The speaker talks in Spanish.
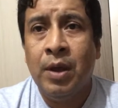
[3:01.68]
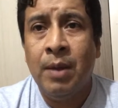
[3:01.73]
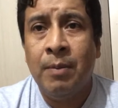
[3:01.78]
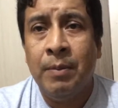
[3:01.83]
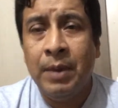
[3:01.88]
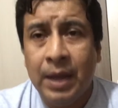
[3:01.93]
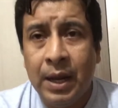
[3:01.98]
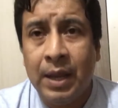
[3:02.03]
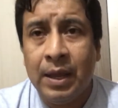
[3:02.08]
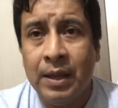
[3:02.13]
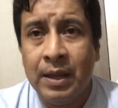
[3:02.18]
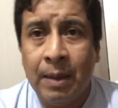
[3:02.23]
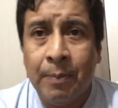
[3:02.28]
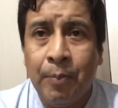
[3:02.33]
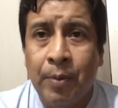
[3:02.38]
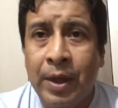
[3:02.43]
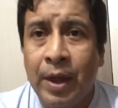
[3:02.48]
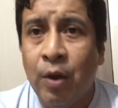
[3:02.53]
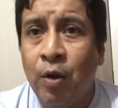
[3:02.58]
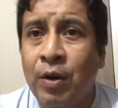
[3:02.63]
miren,
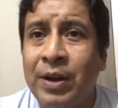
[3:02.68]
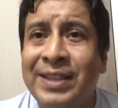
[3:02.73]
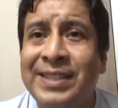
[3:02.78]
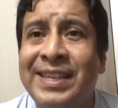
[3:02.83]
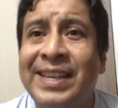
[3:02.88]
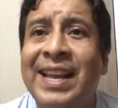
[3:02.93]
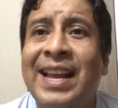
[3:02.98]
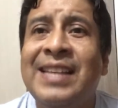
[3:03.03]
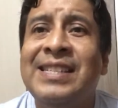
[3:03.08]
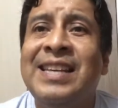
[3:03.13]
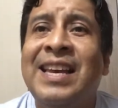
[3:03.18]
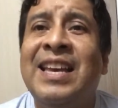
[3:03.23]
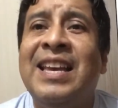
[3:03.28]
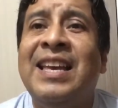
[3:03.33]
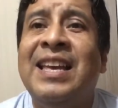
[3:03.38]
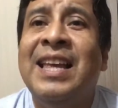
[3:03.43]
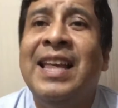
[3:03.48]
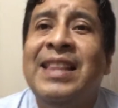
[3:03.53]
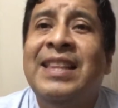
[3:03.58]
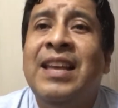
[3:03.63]
después el gol ni siquiera se
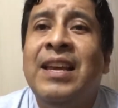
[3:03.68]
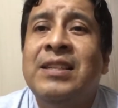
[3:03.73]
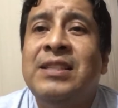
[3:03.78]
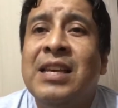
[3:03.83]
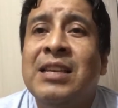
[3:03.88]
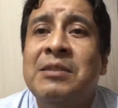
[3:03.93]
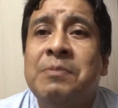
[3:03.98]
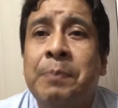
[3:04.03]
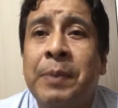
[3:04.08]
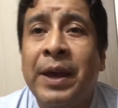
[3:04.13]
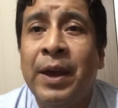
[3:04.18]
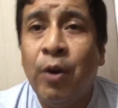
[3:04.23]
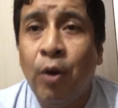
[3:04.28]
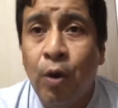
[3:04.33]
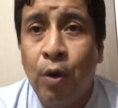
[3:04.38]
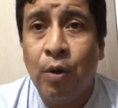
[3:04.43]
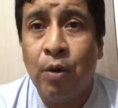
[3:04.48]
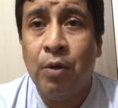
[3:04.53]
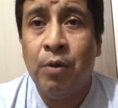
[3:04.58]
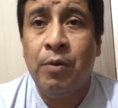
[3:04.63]

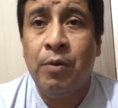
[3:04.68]
desesperó.